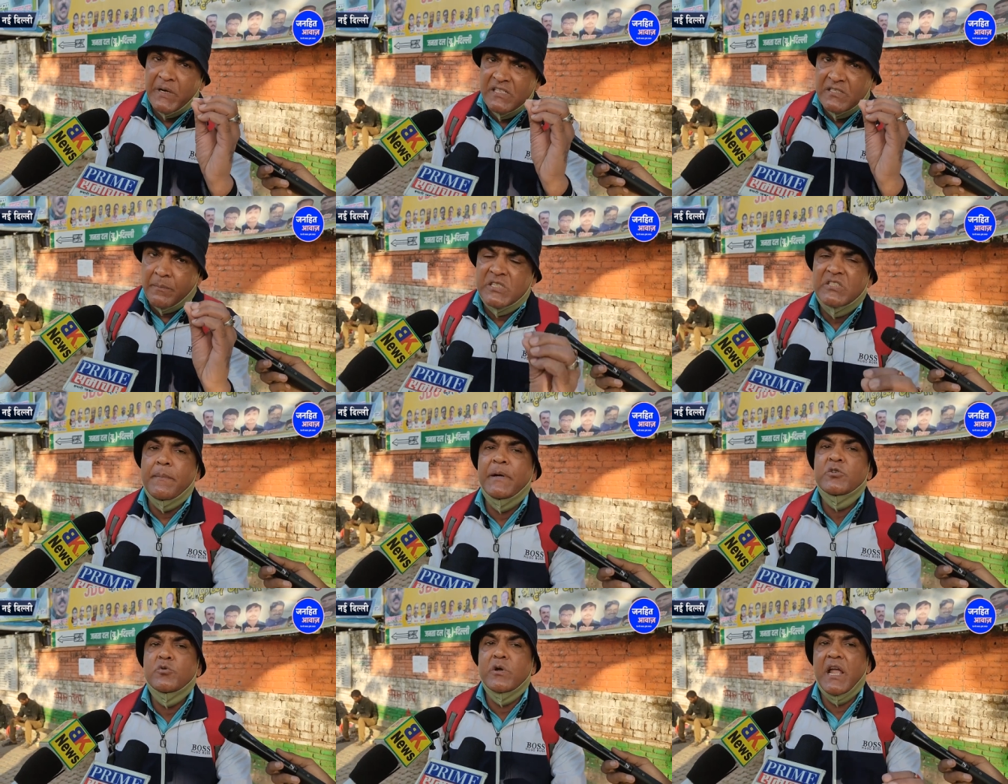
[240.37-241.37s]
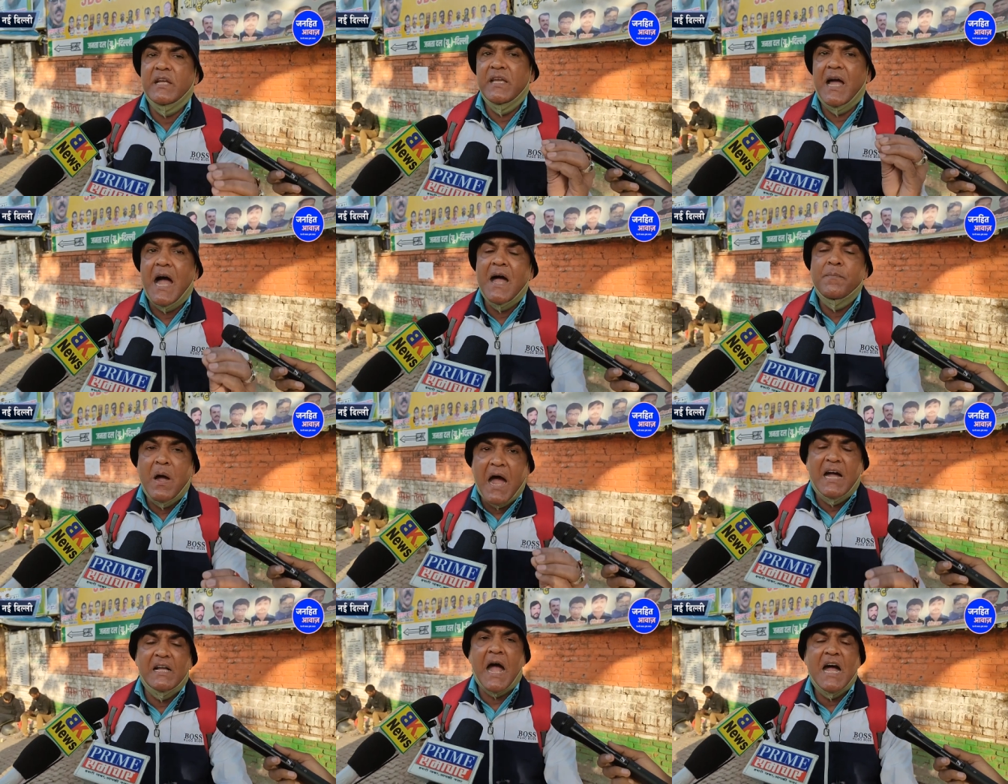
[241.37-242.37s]
बड़ी समस्या बन चुकी है की आम
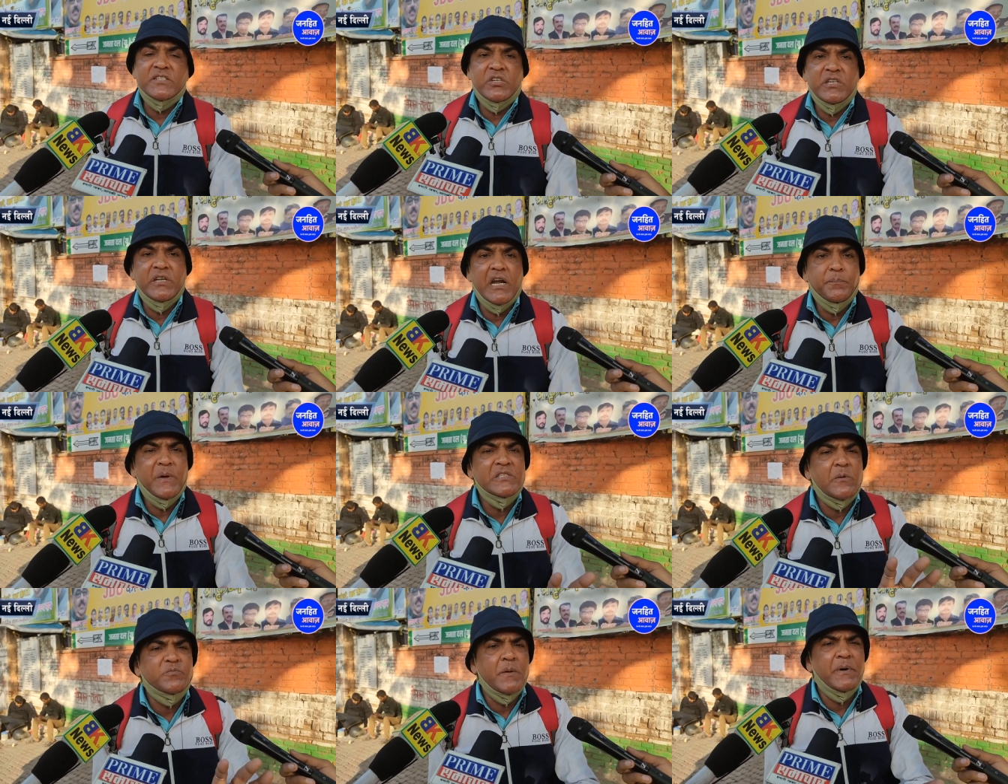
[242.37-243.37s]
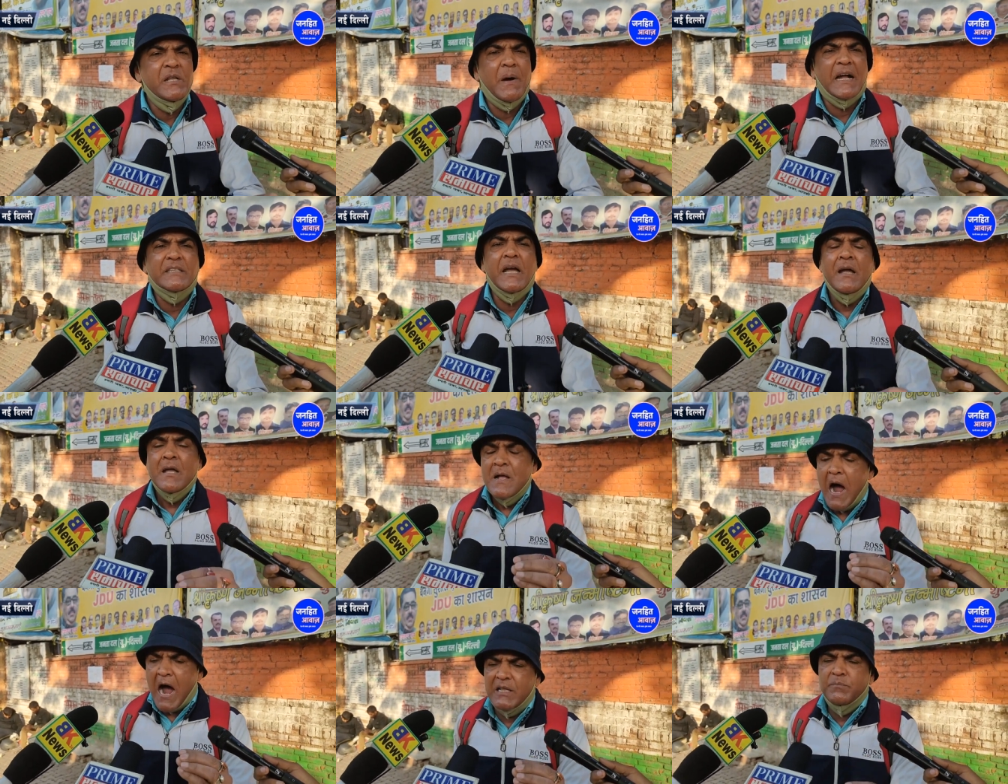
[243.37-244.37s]
आज की डेट में सबसे बड़ी बात है
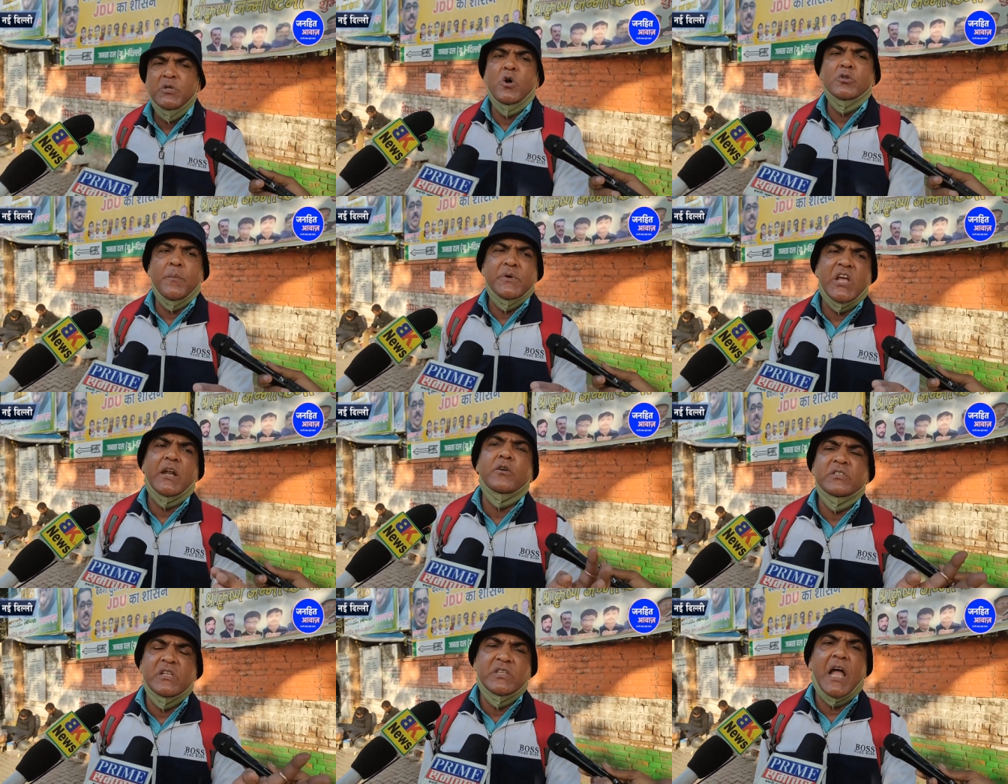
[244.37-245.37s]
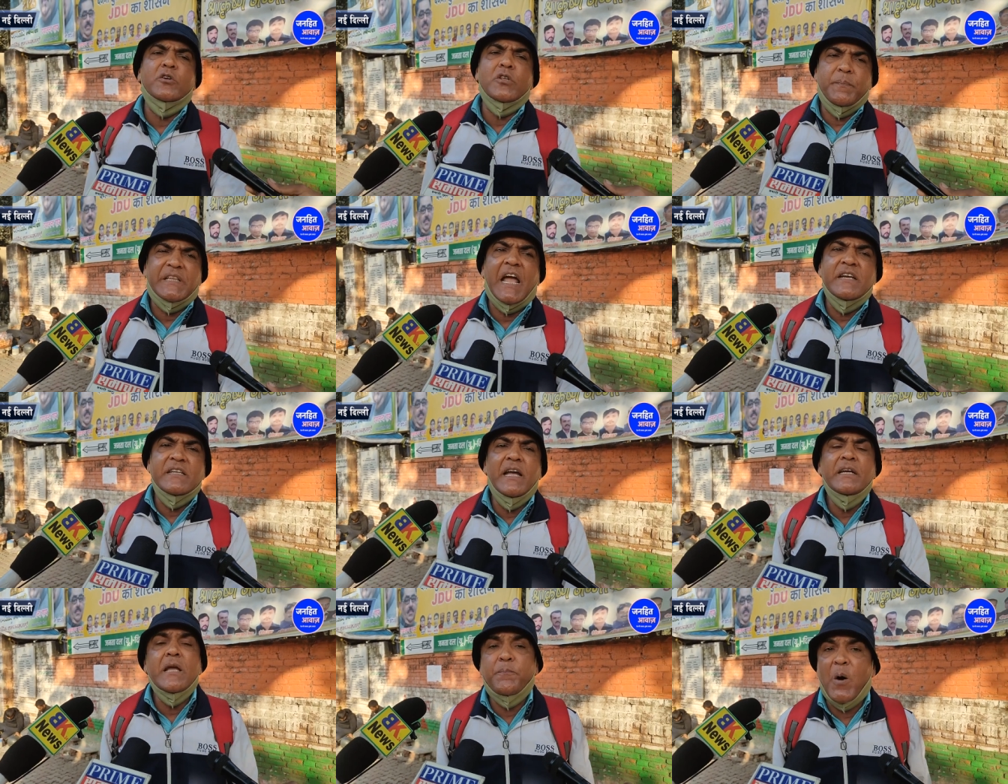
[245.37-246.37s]
आदमी को तो बेचारे को जनता को तो पता ही नहीं
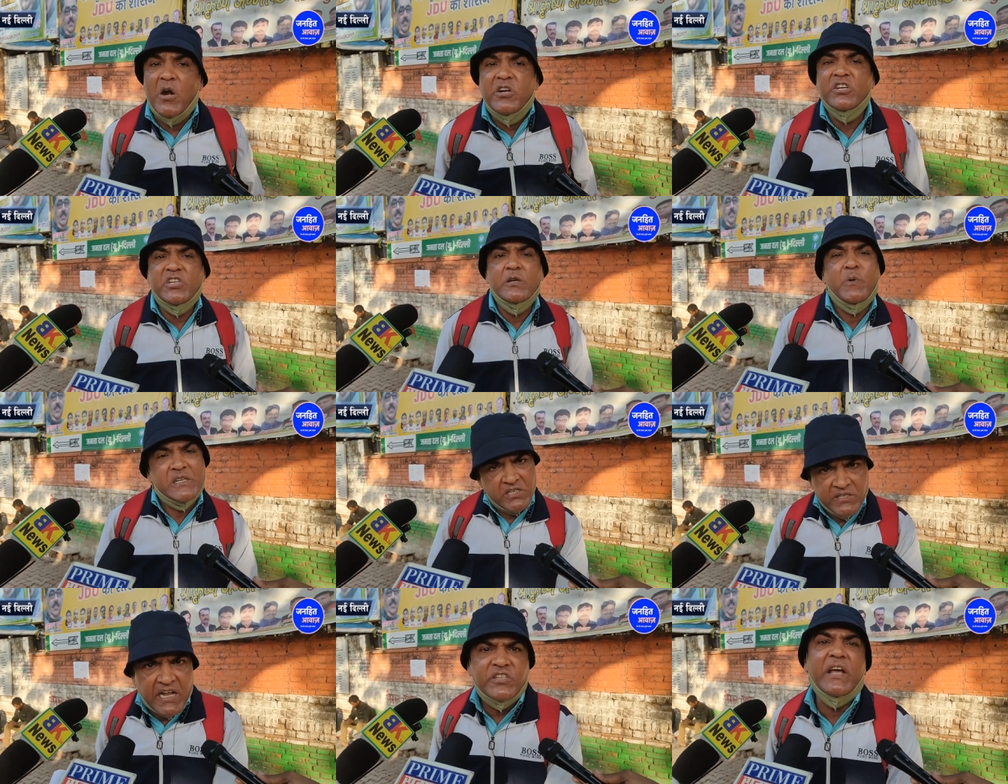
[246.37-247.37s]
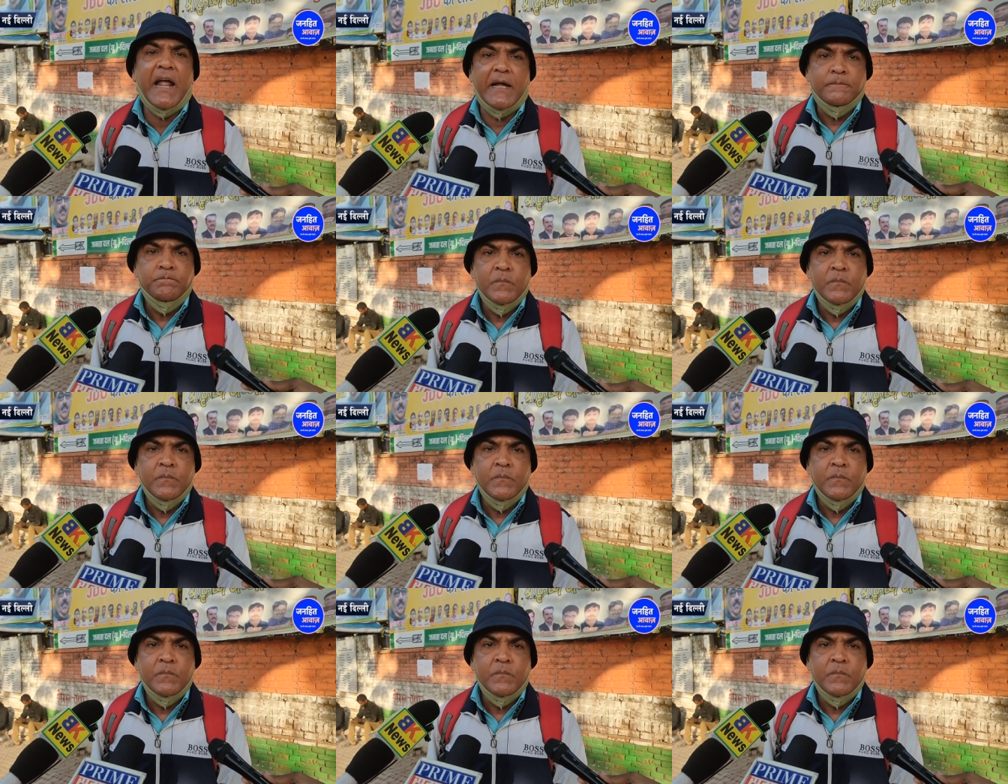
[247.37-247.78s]
है ये पॉलिटिशियन वर्सेज नेचर है